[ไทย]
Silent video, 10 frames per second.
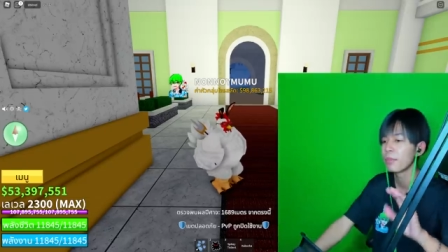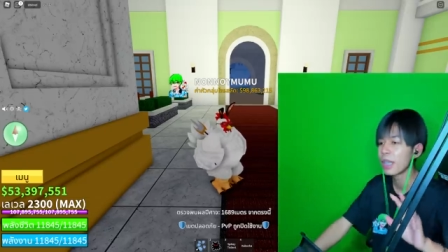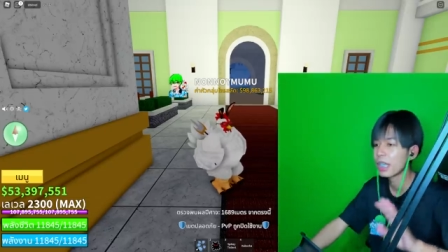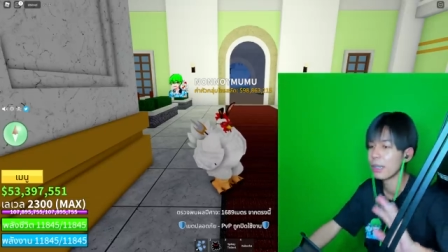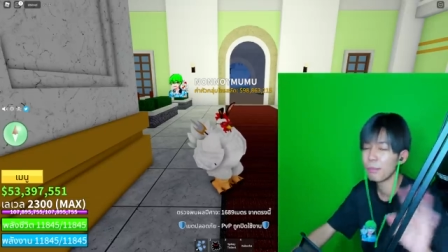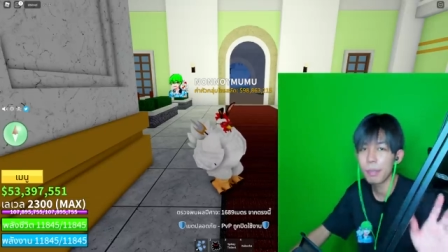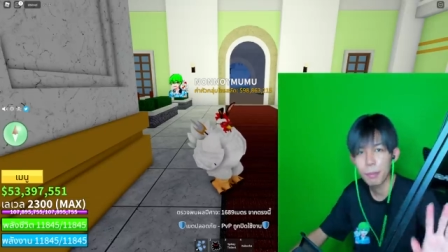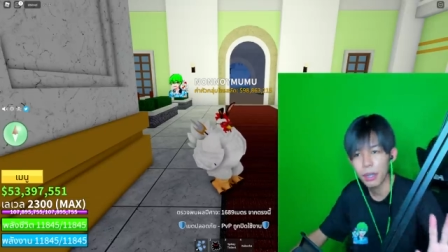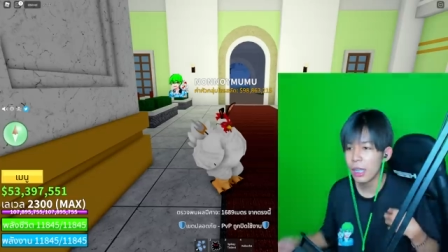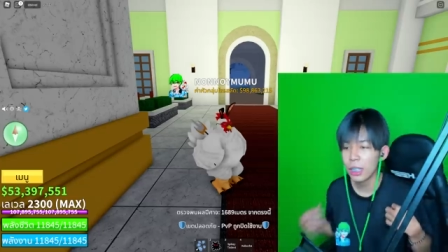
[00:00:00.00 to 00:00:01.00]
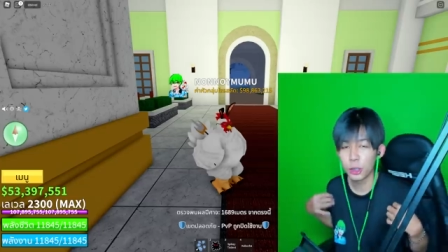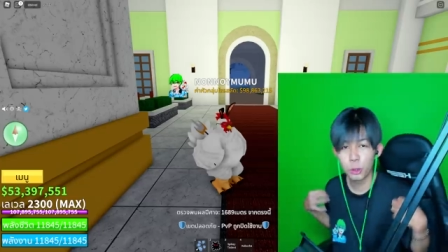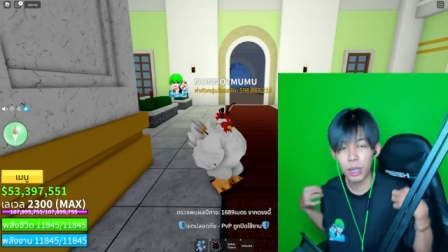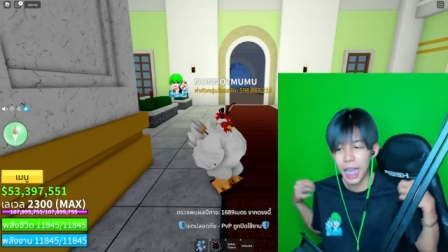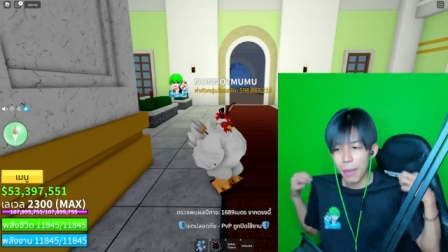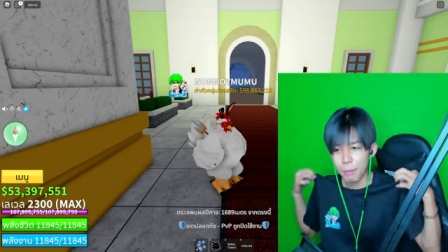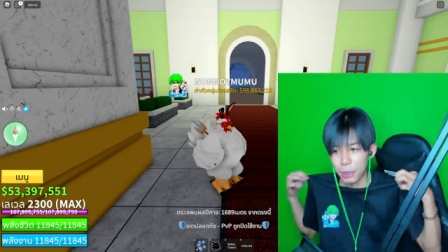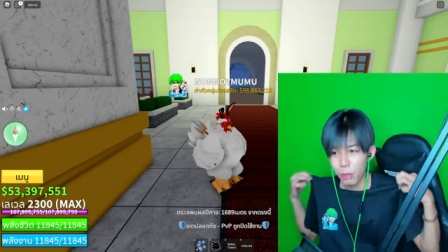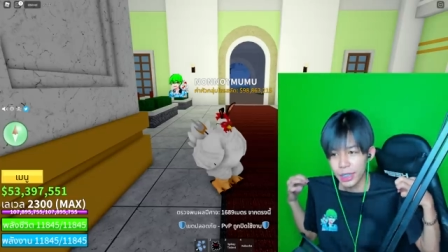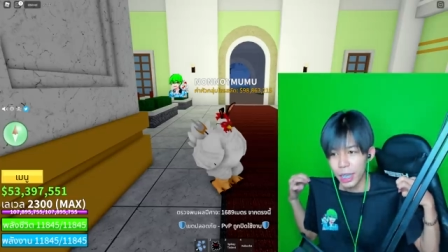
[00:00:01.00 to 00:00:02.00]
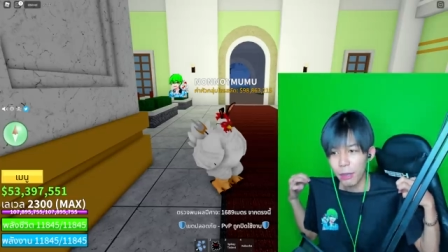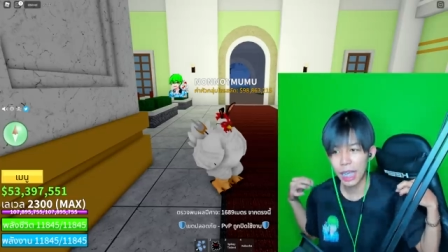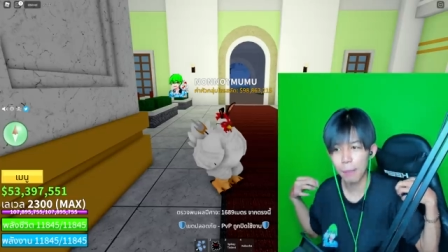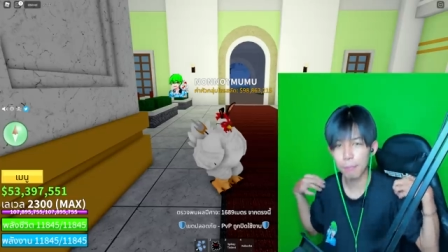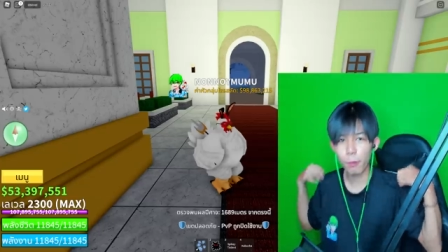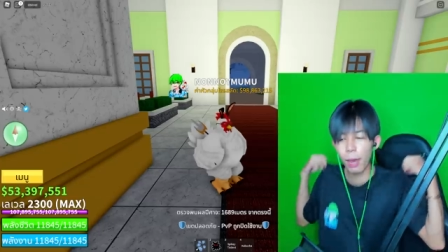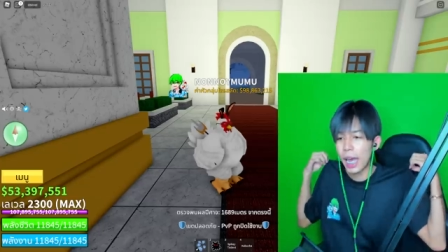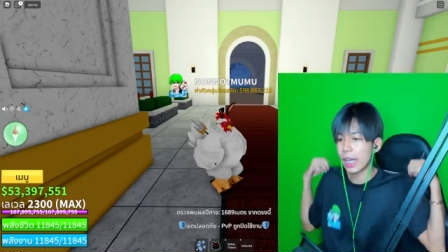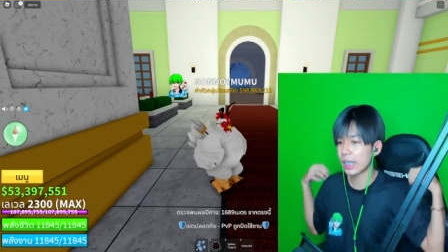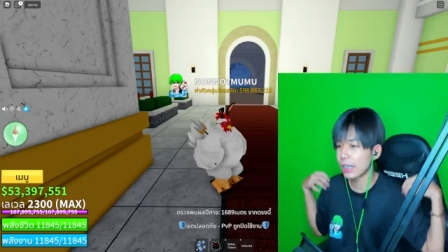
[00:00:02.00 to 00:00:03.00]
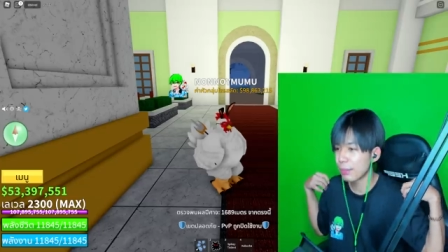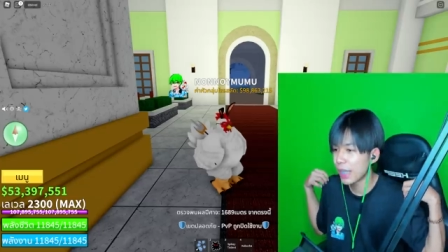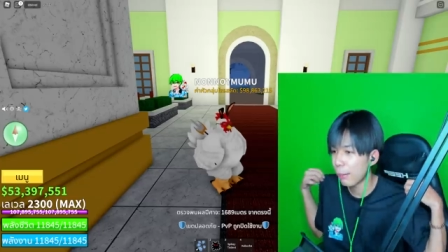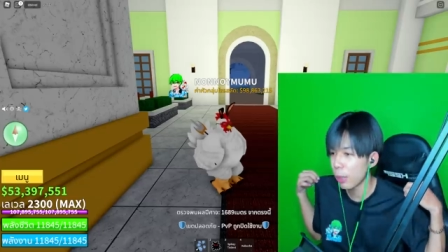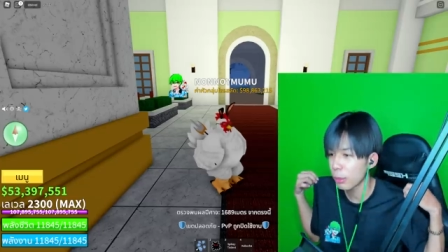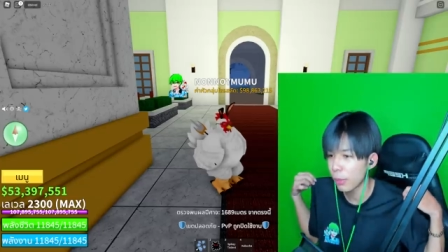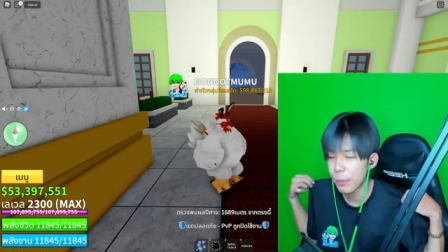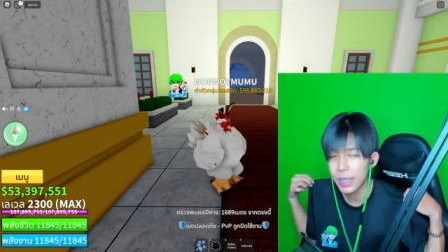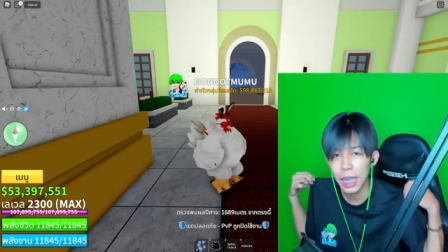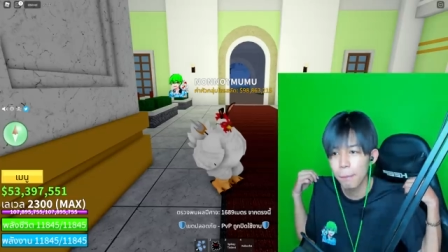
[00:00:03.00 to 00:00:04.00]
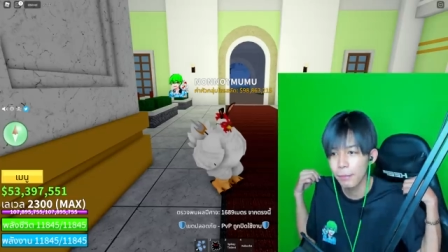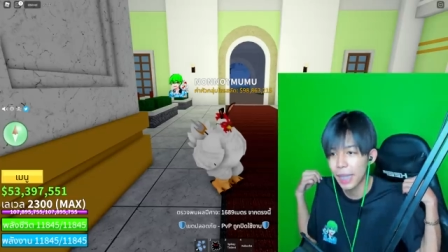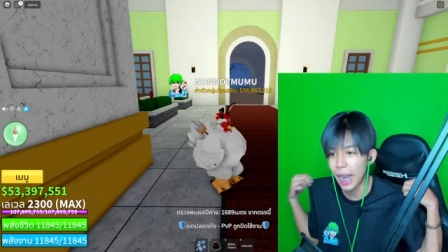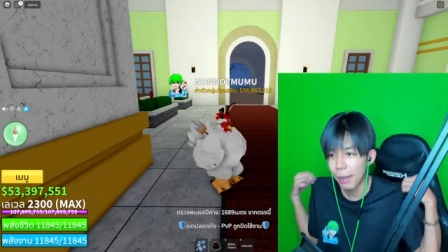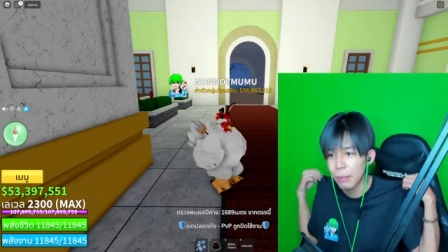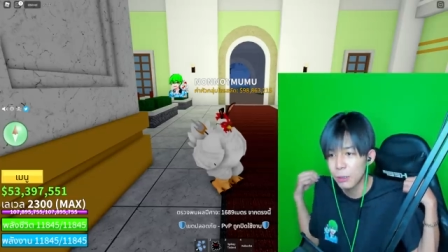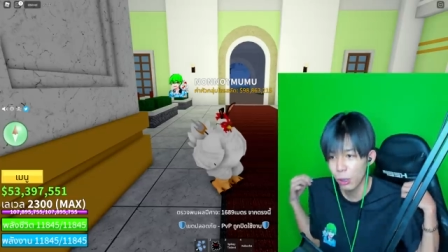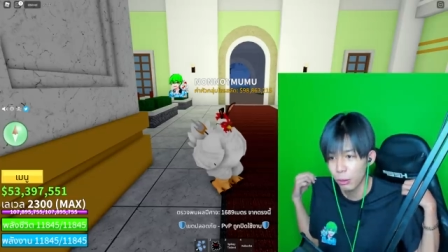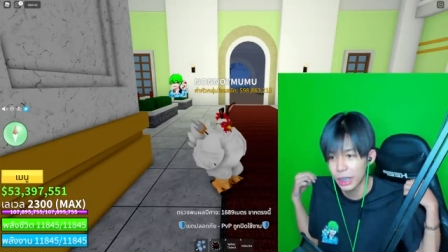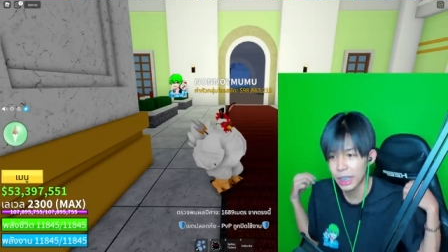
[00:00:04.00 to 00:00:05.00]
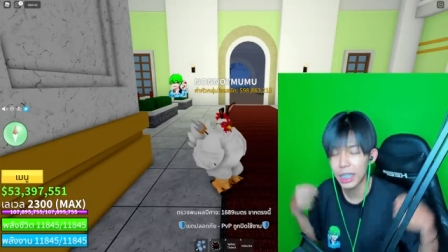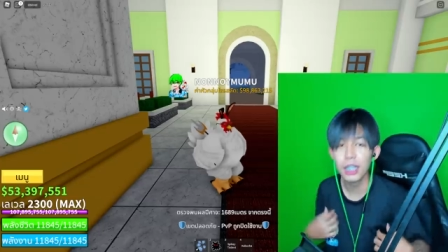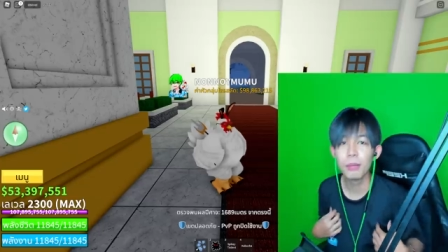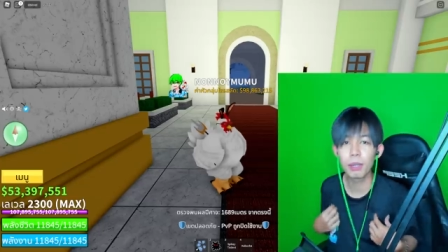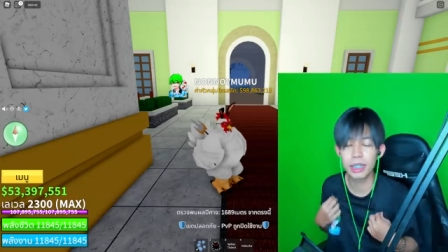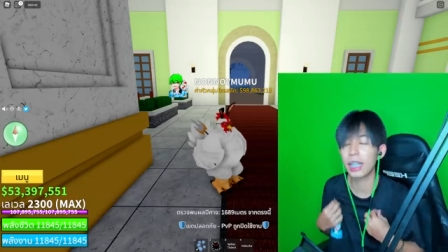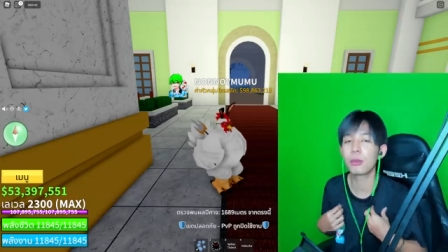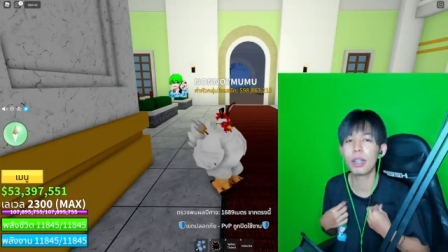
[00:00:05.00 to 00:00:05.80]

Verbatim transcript: ปิดติดไปก่อนตัวเนี้ยมีตัวเดียวนะครับ เพราะว่าถ้าพี่ทำรอบต่อไปพี่จะแต่งให้มันสวยกว่านี้ เพราะฉะนั้นตัว